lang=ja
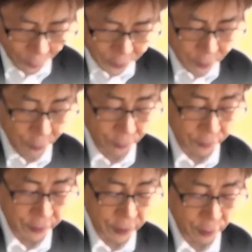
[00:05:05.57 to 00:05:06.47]
目をして
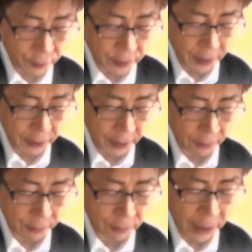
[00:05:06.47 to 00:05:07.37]
さらに
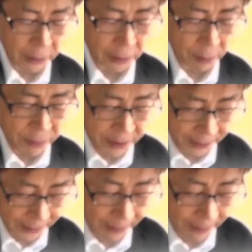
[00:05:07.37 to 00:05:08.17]
その面を打ち